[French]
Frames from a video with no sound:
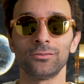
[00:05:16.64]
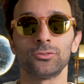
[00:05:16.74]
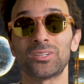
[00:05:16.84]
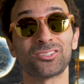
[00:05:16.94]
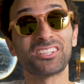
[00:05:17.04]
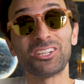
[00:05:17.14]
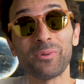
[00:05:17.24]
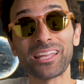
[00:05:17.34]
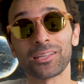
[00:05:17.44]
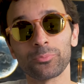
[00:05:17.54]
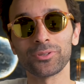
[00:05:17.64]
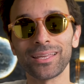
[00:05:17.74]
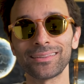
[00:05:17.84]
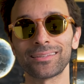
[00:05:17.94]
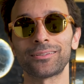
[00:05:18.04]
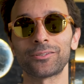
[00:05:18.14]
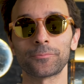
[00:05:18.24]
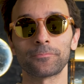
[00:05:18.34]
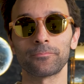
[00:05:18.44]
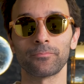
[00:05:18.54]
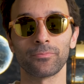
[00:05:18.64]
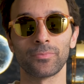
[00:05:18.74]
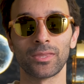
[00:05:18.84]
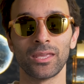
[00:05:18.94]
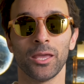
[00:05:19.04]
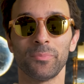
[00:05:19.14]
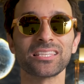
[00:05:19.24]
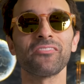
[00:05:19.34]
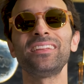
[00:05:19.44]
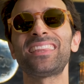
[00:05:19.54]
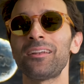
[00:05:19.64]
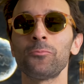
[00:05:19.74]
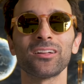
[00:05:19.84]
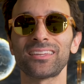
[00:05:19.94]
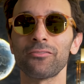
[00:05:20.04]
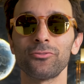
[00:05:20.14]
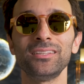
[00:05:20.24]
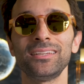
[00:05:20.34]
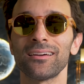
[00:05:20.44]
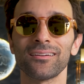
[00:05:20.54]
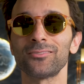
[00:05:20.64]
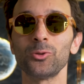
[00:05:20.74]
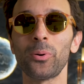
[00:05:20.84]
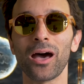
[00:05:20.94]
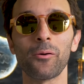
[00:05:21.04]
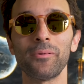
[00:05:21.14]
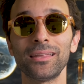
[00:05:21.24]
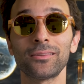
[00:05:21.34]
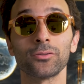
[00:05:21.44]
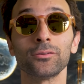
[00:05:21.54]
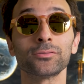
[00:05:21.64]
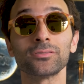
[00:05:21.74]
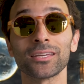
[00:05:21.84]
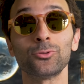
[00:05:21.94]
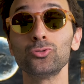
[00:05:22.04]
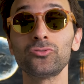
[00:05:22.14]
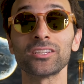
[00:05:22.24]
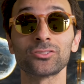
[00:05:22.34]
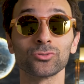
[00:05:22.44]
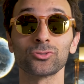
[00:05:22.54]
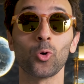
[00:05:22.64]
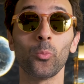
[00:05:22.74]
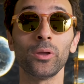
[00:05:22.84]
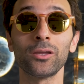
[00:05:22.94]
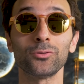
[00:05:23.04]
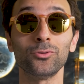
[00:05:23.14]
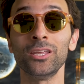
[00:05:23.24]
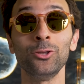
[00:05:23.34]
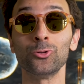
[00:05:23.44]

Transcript: 60 km, peut-être mais ça fait tellement intervenir de paramètres que ce serait de toute façon se tromper que donner